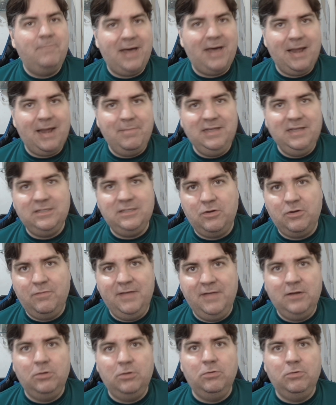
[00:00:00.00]
parabéns ao
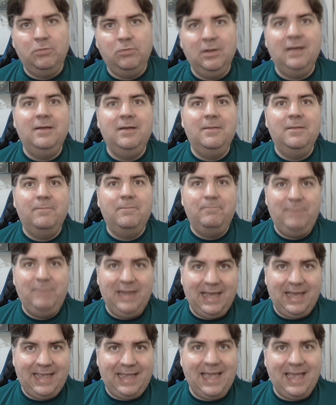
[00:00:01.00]
governo Lula
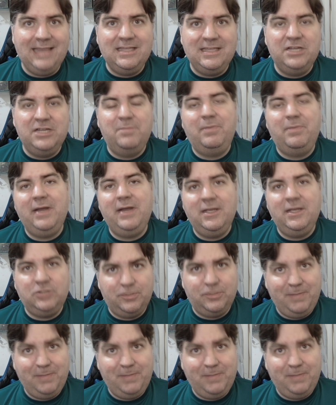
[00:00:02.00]
pela queda de preços,